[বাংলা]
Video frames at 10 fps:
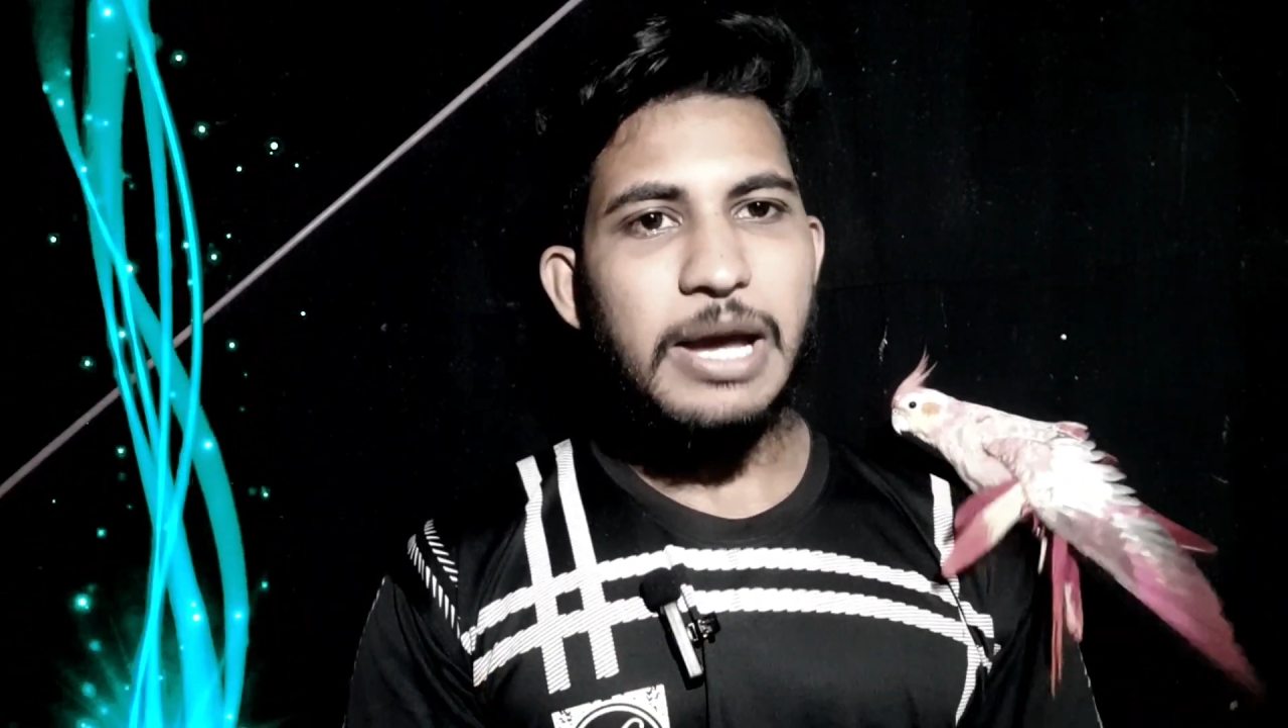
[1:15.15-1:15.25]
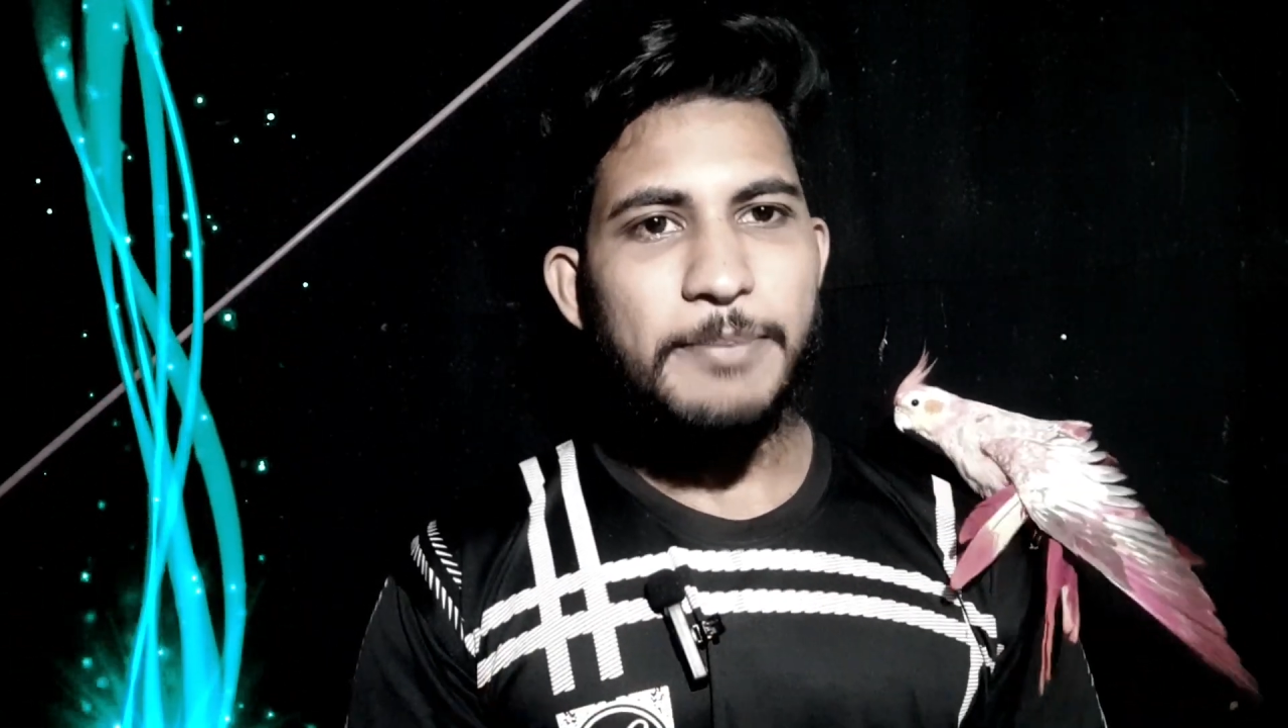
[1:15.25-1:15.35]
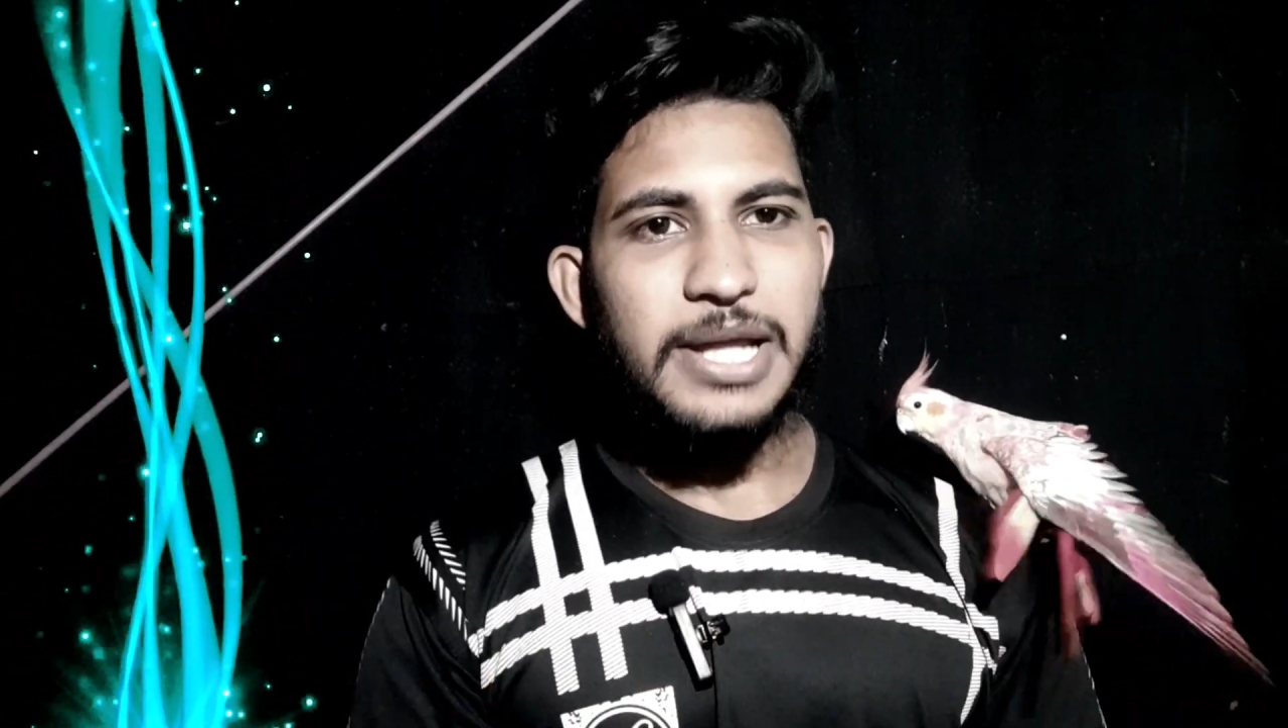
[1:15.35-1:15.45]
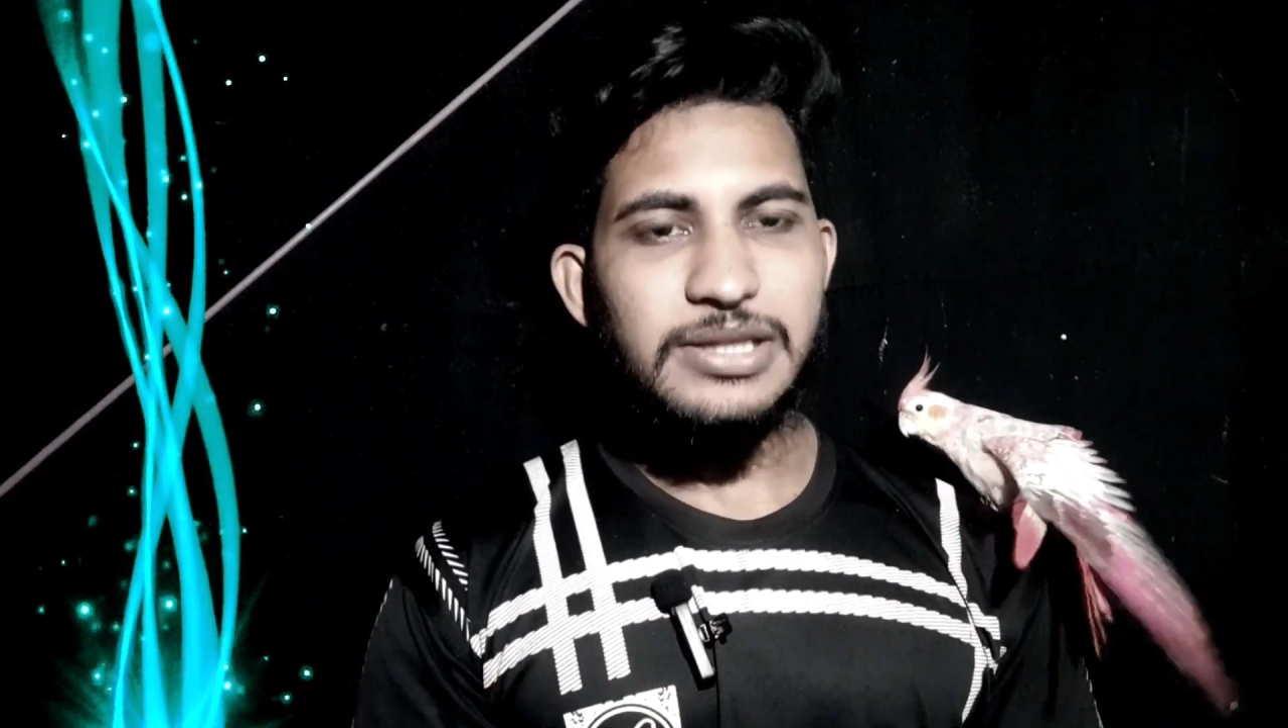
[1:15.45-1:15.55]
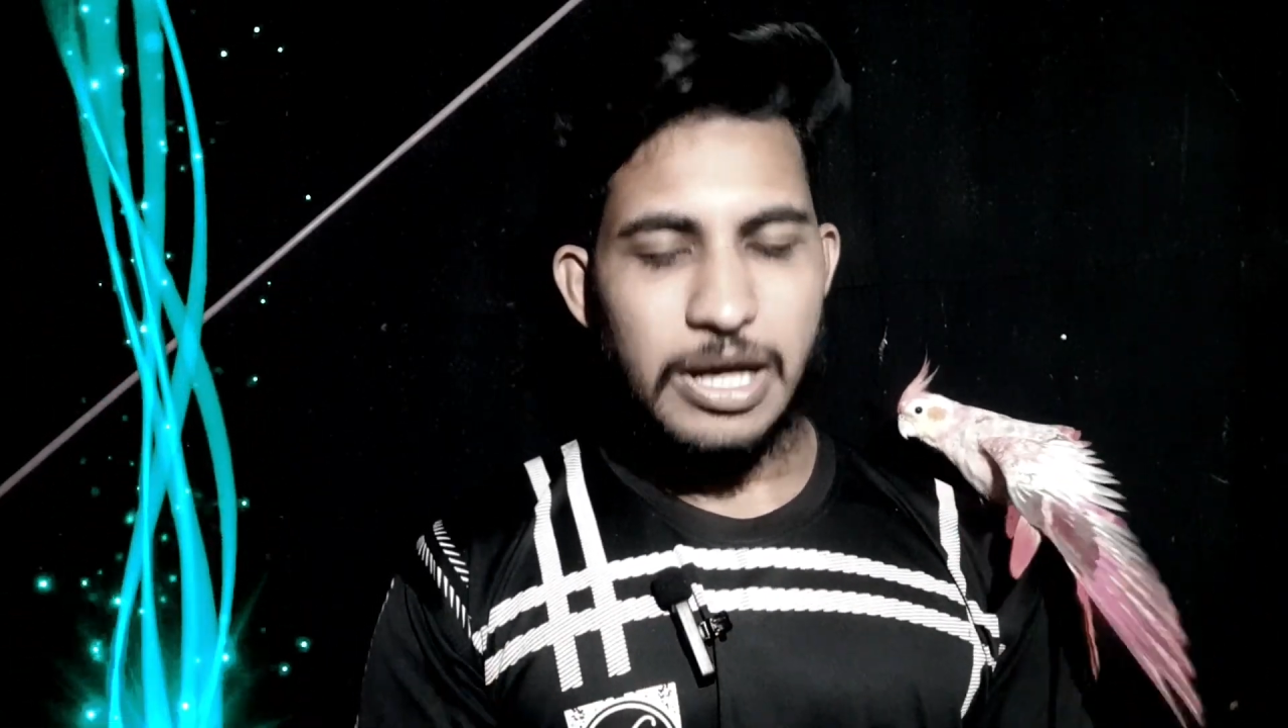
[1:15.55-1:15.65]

না পান